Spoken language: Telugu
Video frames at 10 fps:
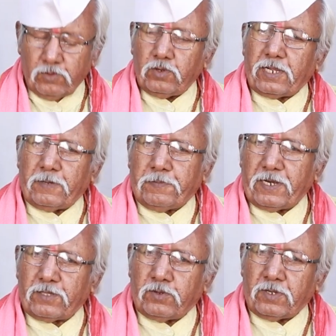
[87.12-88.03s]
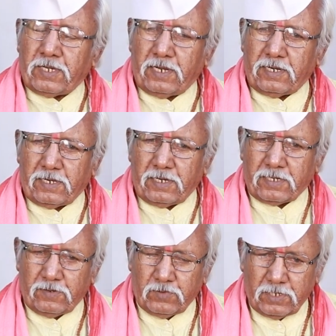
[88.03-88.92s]
తొడలి పిల్ల
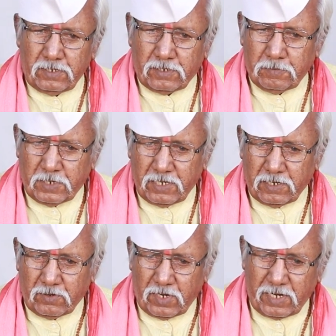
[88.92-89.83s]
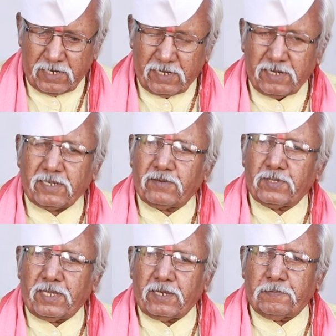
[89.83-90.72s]
దుంకిలాడినట్టే ఉంది జింక ఎగురులాడినట్టే
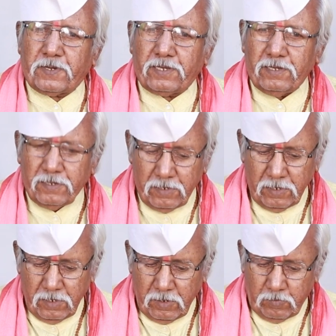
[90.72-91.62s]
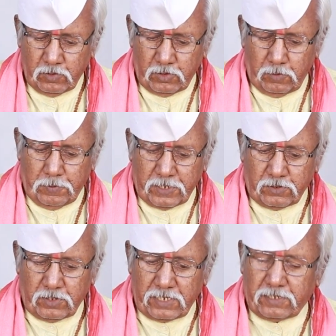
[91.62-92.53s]
ఉంది ఆయన పని ముందుకు
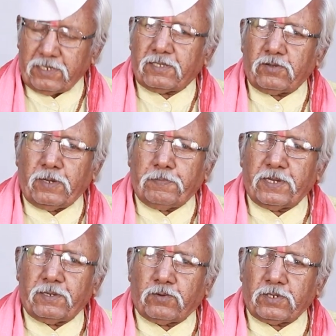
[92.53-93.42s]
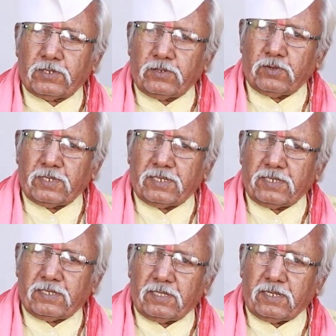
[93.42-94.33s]
పట్టుదల చేస్తున్న పని కృషితో
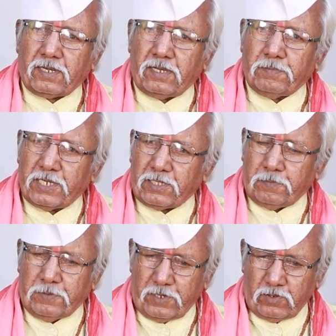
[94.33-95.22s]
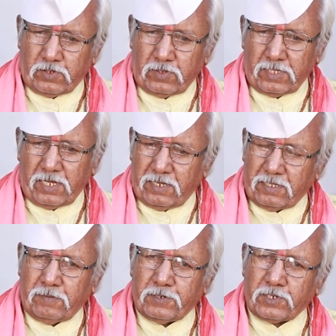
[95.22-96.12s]
చేస్తే దాంట్లో మాత్రం పేరు వస్తుందా
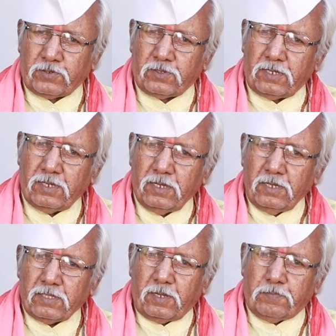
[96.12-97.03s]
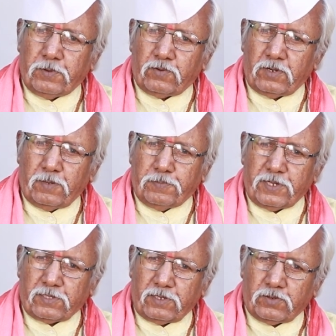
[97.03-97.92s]
లేదా మనసు ఉంది తప్పకుండా
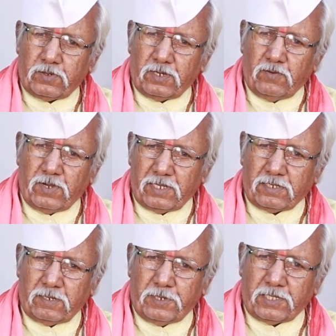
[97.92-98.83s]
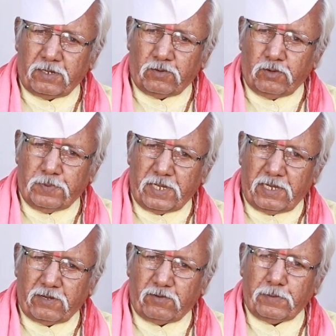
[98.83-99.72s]
పేరు తెచ్చుకునే అవకాశం అయితే రూపాయలు
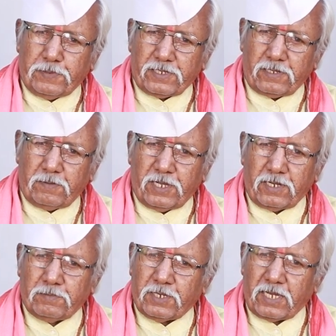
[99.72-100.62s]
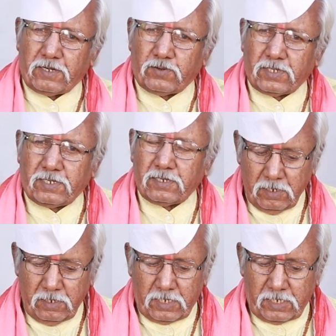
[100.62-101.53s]
అరవై పైసల భాగం కరెక్ట్ వచ్చేసి
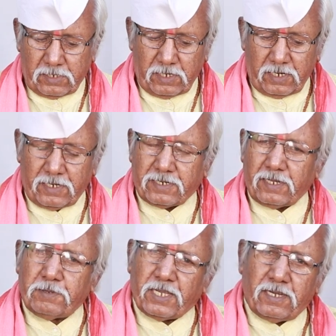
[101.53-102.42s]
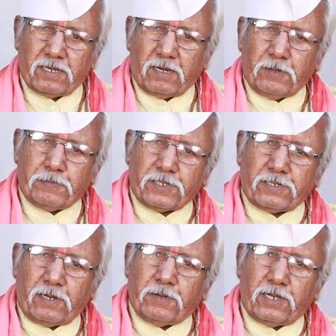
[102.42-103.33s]
ఇంకా సరైన టైం ఇంకా నలభై
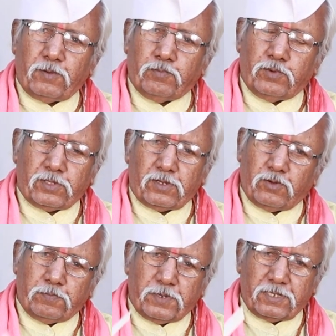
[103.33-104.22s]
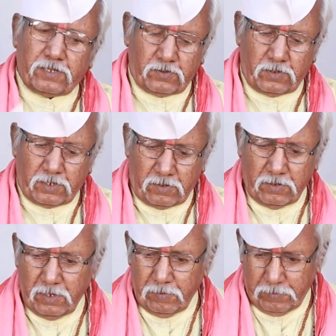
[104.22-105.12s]
పైసల భాగం పూర్తి రూపాయి చేసుకుంటారు
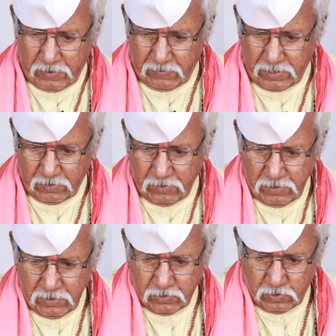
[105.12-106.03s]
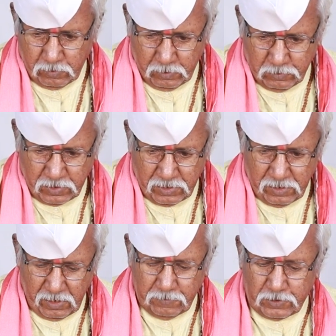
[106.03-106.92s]
పర్వాలేదు శుభం ఉంది
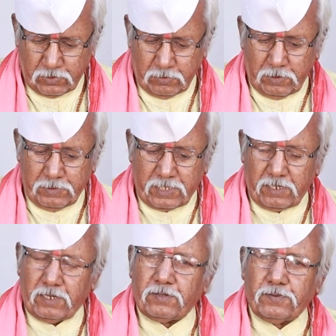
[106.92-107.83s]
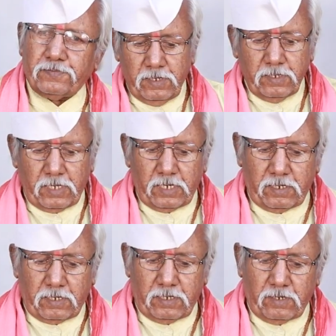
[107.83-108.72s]
అపశుభం అయితే లేదు
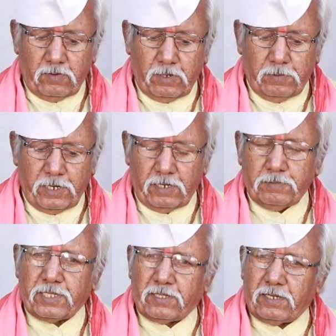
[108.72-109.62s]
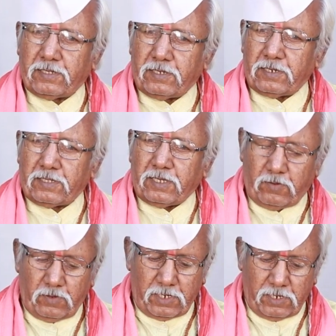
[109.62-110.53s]
తండ్రి కంటే ఒక భాగం ఎత్తు అయితే
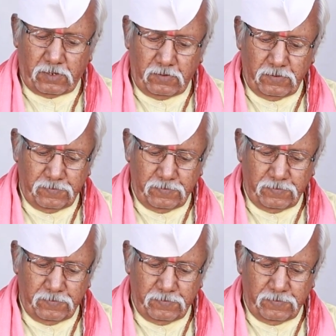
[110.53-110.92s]
తక్కువ కాడు